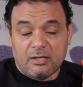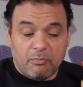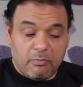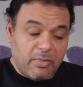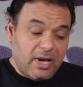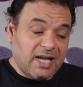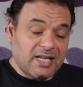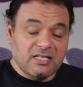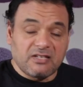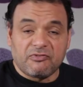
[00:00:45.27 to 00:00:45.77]

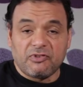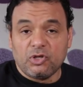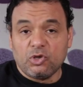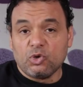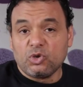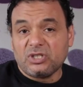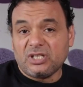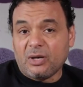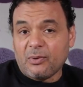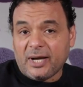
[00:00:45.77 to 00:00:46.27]
بعزف
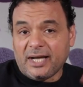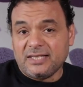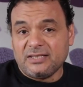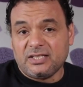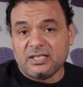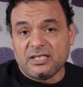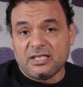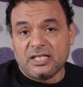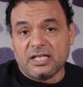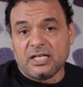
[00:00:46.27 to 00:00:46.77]
النوتة وأعد
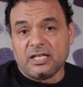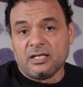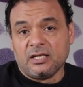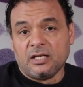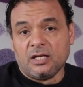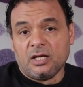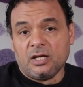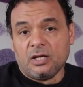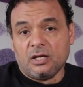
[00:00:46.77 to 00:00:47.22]
اتنين